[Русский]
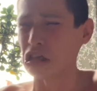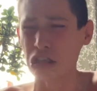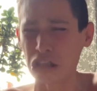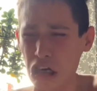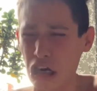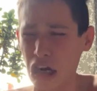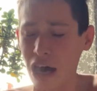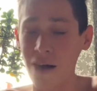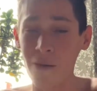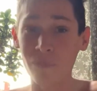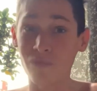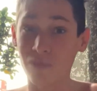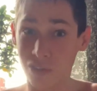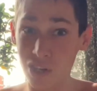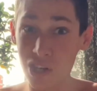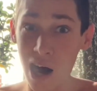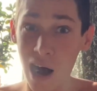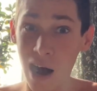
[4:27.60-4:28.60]
интерес.
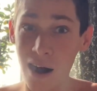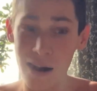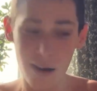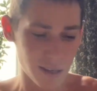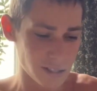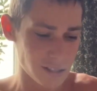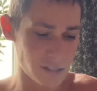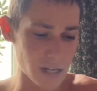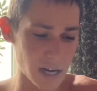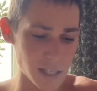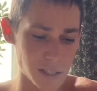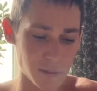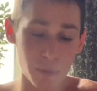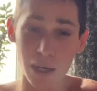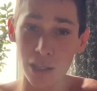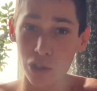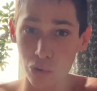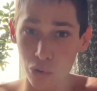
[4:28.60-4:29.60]
Да, я
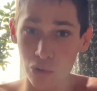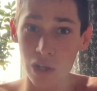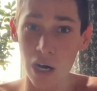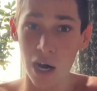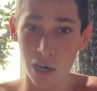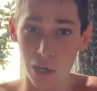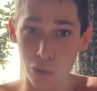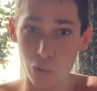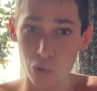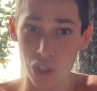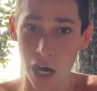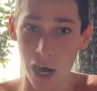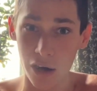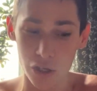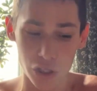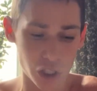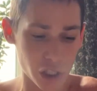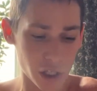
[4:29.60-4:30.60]
смотрю на
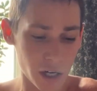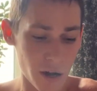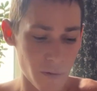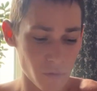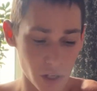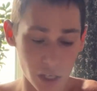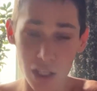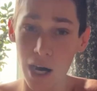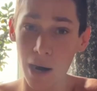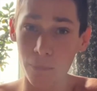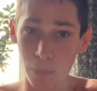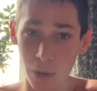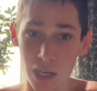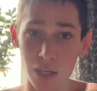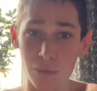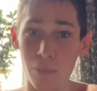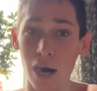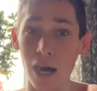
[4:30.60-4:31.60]
окружающих, и я
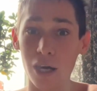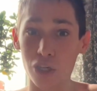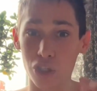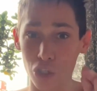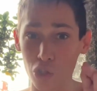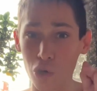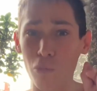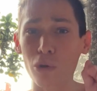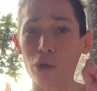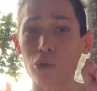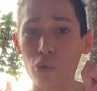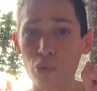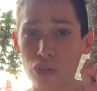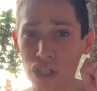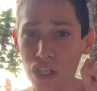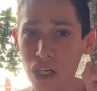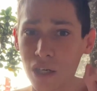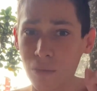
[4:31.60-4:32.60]
понимаю, что вот у
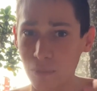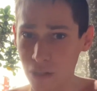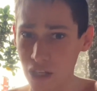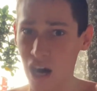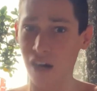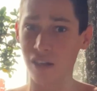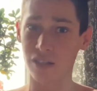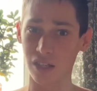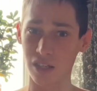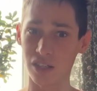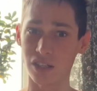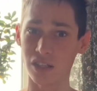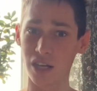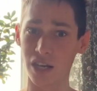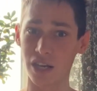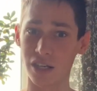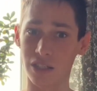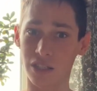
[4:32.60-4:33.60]
них меняются
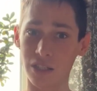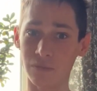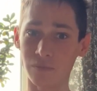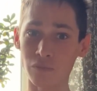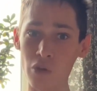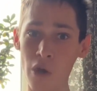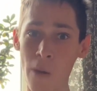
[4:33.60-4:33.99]
интересы.